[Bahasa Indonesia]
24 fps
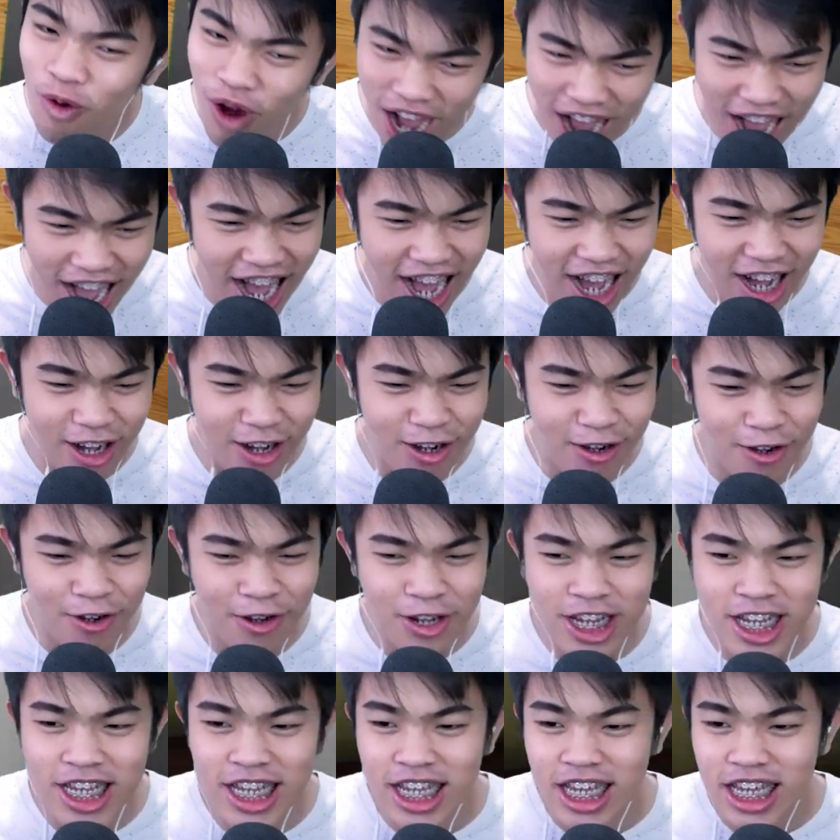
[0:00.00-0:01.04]
Wow.
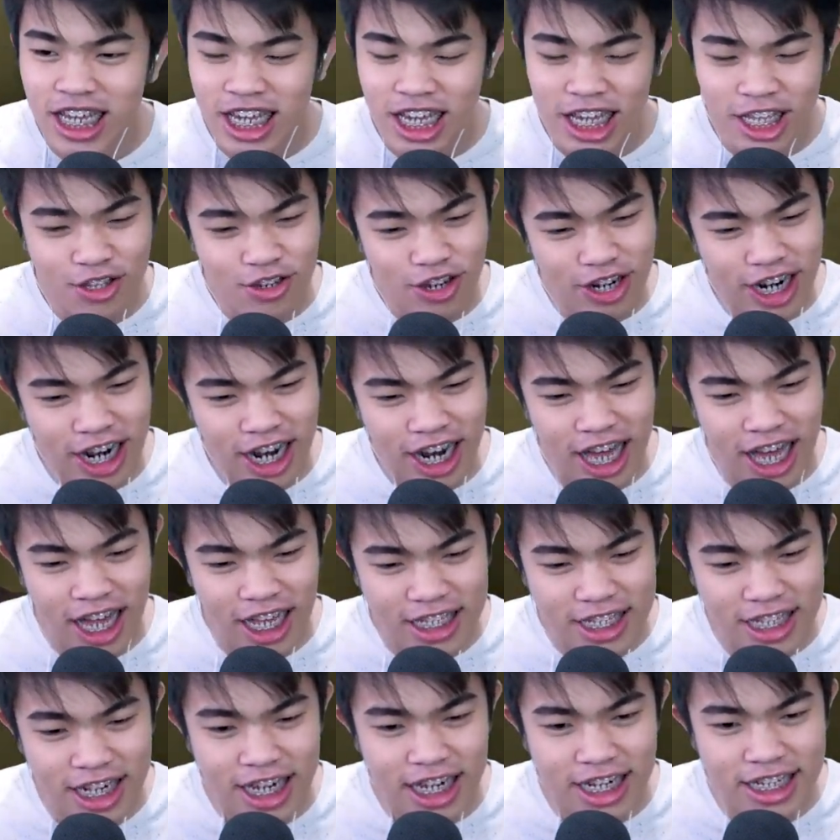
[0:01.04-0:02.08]
Itu adalah
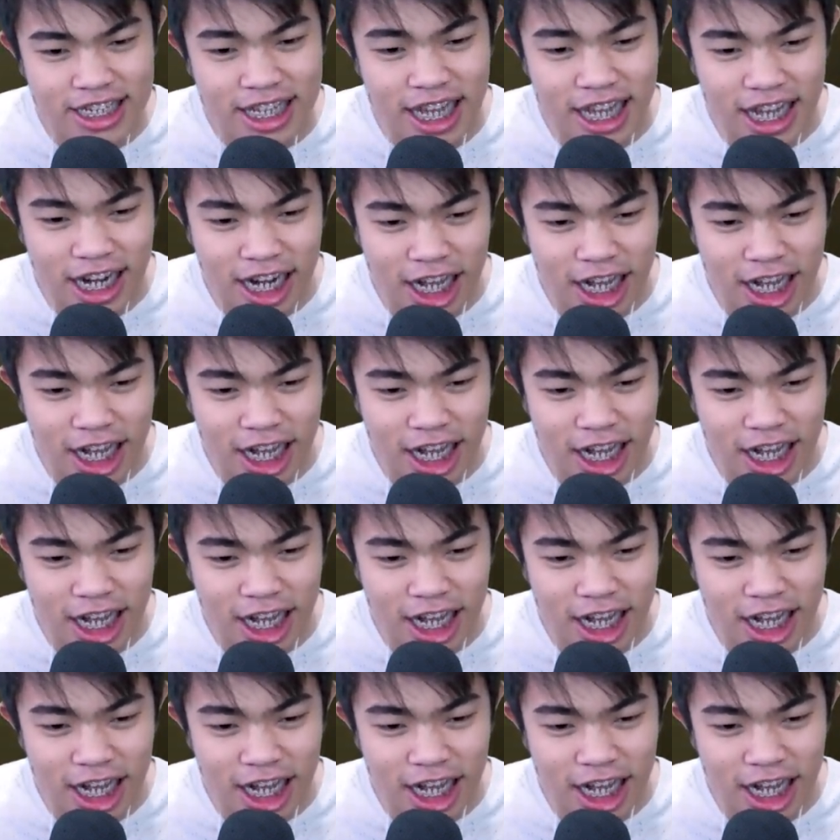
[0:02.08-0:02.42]
hasil kerja